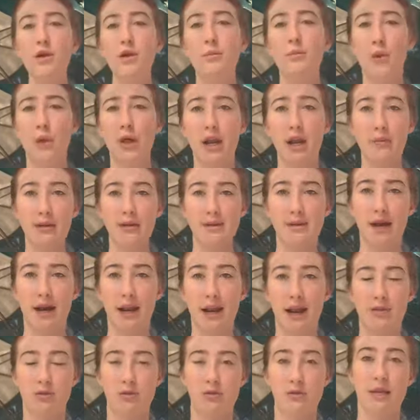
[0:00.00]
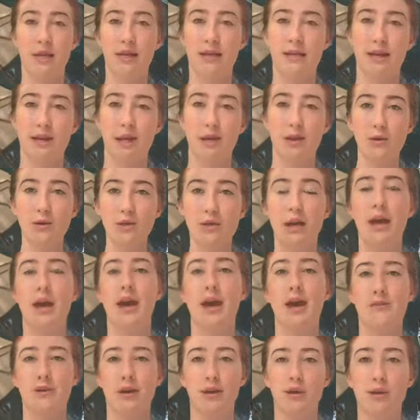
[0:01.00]
poder avisar a tus seres queridos que
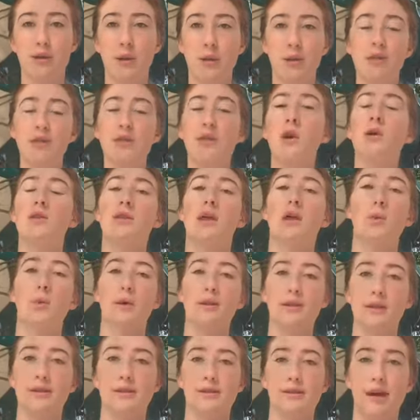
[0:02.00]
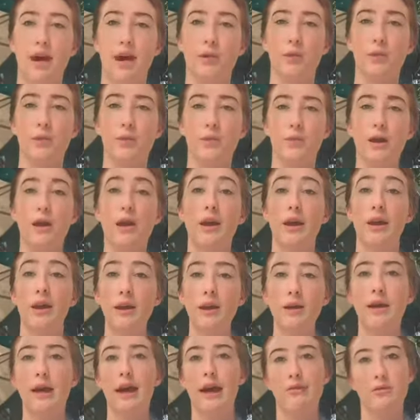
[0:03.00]
efectivamente te encuentras a salvo
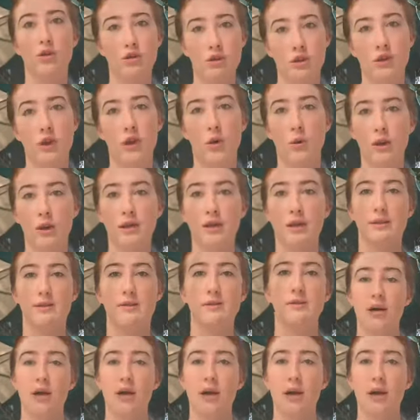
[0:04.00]
y en dónde te encuentras.